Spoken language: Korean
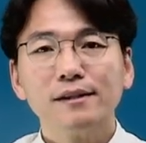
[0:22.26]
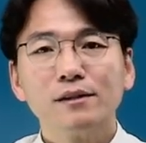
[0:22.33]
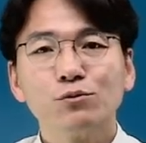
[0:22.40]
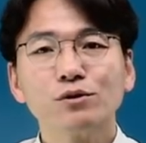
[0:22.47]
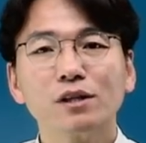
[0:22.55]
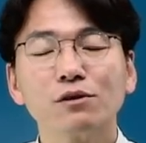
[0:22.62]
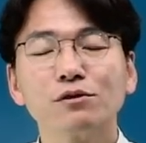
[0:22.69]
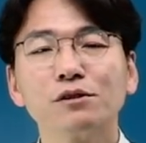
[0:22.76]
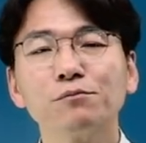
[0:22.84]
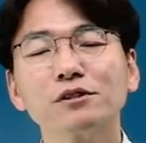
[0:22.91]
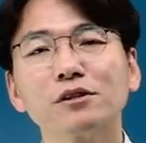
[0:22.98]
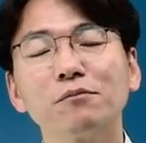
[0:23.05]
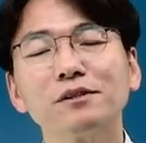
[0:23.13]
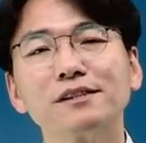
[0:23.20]
우체국
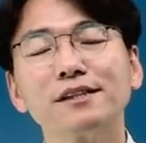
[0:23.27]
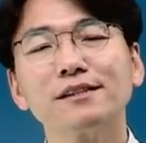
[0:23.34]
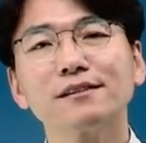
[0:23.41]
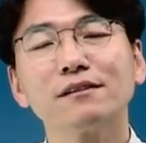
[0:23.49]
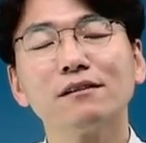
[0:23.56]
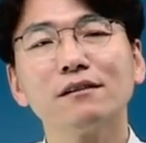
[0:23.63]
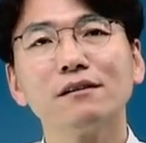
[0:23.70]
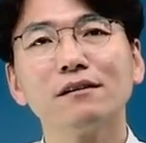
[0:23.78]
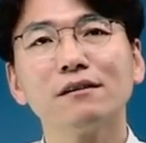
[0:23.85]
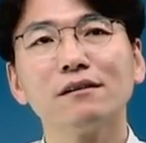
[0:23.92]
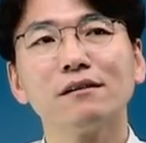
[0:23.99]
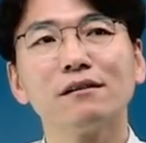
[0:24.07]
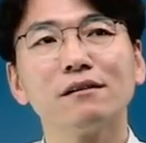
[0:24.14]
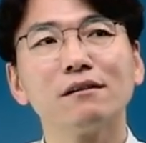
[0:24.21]
금융 서비스에서,
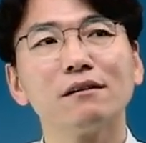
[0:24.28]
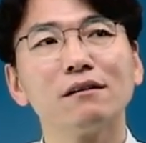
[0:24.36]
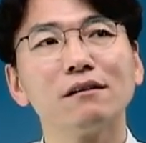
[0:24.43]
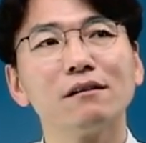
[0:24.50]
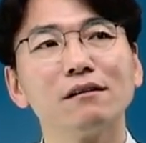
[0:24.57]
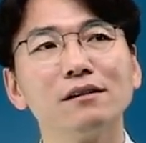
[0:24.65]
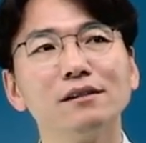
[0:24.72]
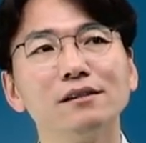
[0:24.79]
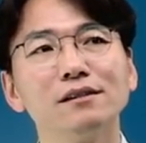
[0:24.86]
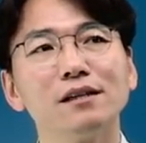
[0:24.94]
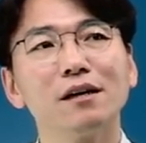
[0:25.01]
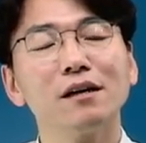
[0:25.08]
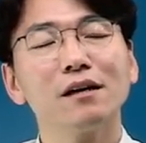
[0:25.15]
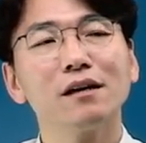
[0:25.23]
어,
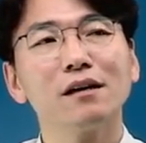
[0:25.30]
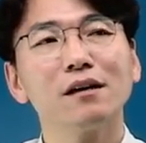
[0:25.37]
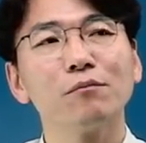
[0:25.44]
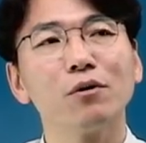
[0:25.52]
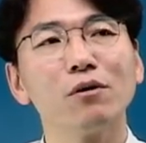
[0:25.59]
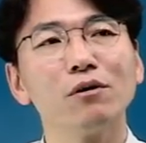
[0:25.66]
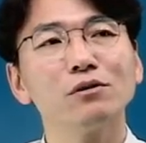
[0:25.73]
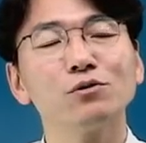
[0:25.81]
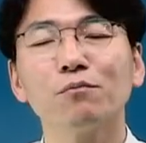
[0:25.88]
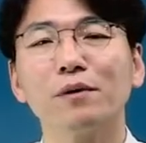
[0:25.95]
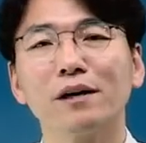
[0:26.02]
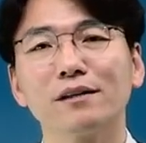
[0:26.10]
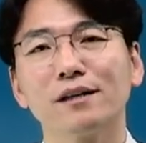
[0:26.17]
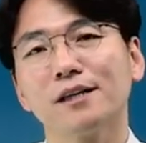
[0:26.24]
이제 뭘 좀
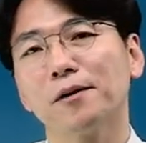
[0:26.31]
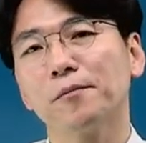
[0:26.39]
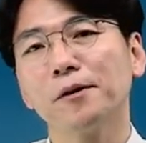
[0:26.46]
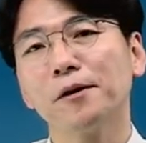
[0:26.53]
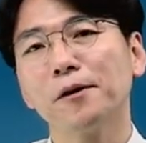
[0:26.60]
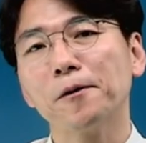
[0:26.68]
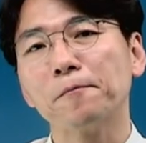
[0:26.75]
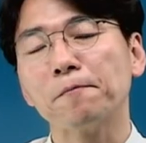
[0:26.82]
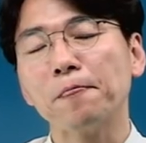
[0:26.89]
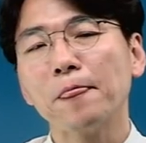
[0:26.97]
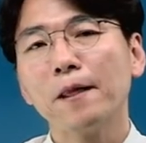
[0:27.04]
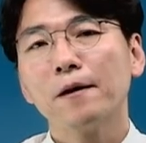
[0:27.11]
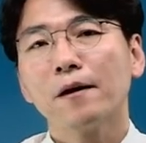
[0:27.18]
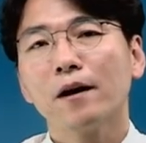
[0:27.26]
봐야 되냐면,
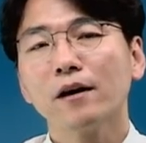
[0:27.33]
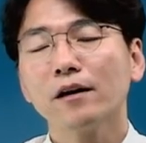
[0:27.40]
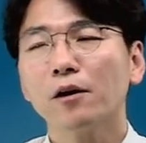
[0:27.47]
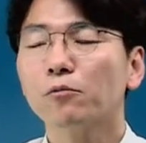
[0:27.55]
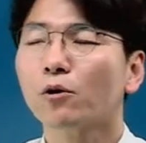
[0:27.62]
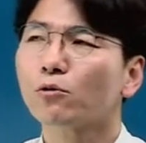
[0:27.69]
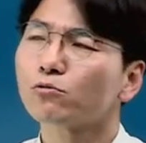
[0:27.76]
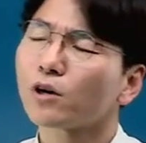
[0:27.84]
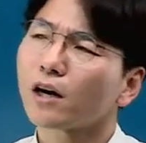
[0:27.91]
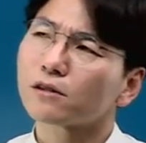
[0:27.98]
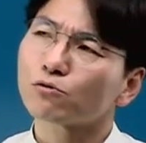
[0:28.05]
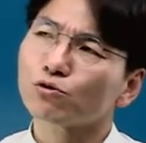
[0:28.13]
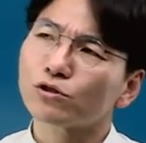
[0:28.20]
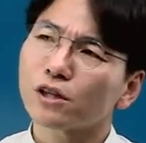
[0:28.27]
아, 이게 뭐
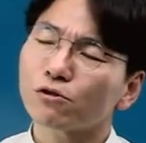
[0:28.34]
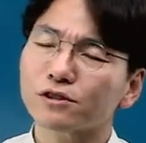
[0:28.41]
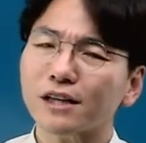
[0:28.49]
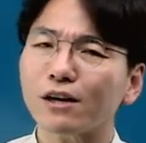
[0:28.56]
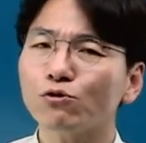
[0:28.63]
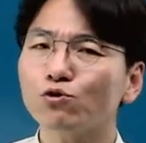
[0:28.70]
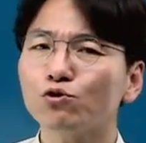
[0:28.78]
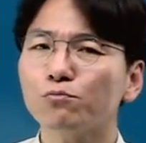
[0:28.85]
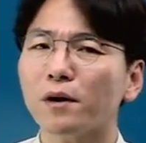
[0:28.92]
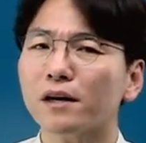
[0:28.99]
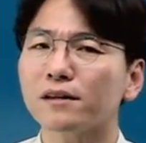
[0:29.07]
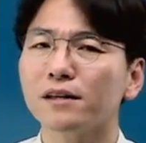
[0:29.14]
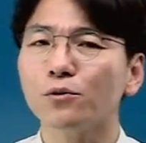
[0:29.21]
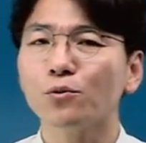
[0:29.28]
우리가 우체국
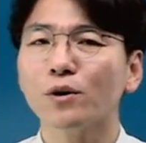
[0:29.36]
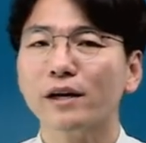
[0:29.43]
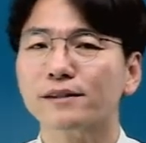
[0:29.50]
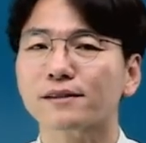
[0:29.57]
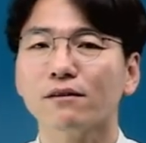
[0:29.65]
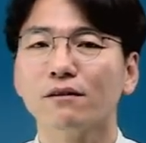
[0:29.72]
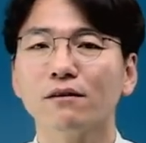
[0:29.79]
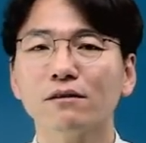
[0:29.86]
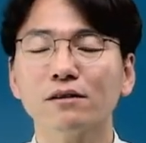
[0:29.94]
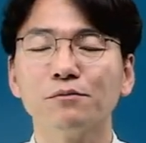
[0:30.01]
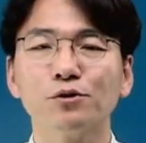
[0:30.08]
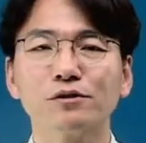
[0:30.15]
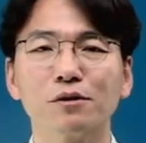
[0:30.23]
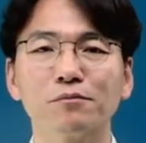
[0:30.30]
창구만 이용해서
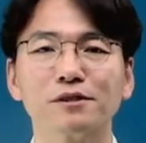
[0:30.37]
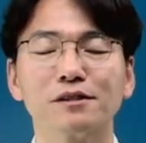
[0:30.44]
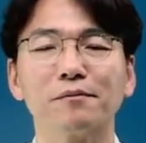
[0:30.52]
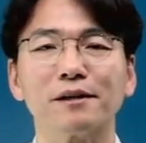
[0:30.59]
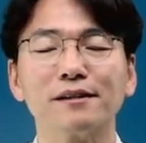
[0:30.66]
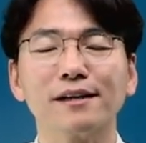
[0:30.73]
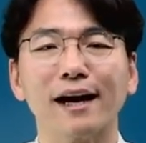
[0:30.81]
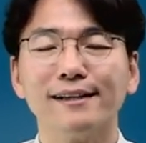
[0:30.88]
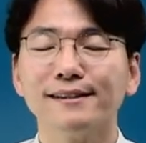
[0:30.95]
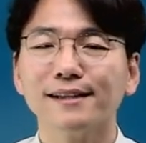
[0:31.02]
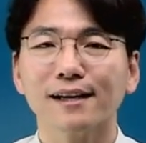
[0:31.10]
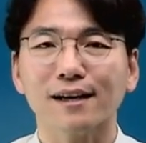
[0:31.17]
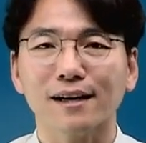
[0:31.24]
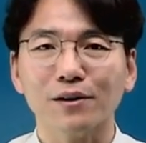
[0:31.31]
금융 서비스를 받는 게
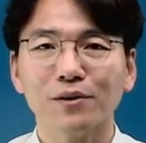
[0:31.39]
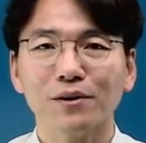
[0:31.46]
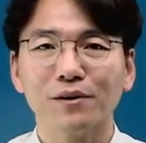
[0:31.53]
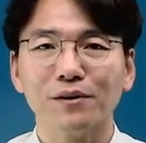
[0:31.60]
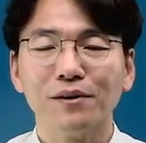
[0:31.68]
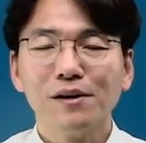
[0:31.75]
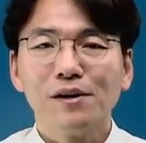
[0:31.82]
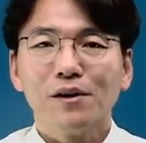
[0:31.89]
아니잖아요.